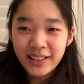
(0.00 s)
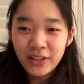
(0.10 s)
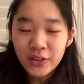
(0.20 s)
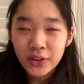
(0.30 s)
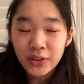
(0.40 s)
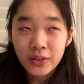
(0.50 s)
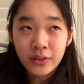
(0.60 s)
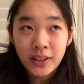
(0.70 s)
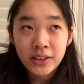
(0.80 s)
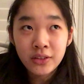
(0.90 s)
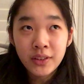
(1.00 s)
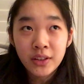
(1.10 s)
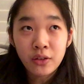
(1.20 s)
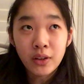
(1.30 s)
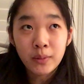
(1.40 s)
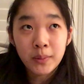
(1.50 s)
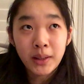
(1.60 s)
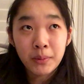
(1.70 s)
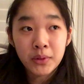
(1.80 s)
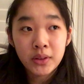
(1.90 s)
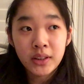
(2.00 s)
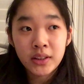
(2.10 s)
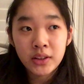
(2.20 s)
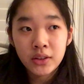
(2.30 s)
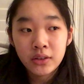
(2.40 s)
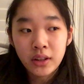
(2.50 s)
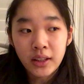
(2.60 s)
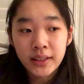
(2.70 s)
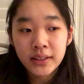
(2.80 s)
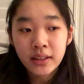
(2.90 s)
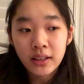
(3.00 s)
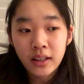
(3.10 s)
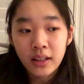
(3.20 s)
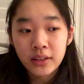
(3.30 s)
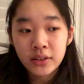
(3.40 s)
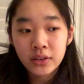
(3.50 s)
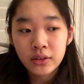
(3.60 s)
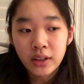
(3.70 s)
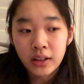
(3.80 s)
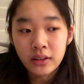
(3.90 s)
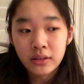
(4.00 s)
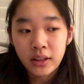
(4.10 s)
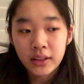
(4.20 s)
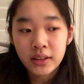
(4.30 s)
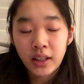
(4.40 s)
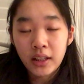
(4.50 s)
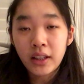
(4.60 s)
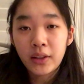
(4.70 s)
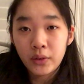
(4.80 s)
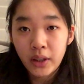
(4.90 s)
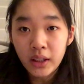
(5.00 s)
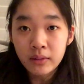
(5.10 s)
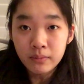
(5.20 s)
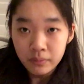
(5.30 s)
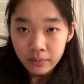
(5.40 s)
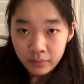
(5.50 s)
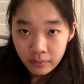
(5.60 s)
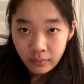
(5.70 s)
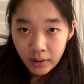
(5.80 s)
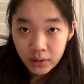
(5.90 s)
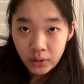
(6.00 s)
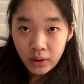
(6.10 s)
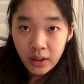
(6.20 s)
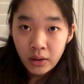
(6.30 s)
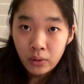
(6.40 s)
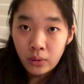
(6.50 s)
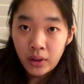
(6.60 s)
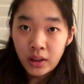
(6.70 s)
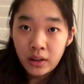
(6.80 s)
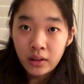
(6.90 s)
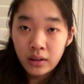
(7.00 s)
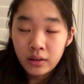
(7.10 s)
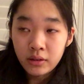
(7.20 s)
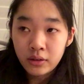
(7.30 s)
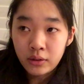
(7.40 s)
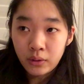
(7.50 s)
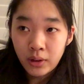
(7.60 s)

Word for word: ロンドンのファッション以降はも多分1週間5日から1週間ぐらいしかやんないので、まあ、それ以降に来るの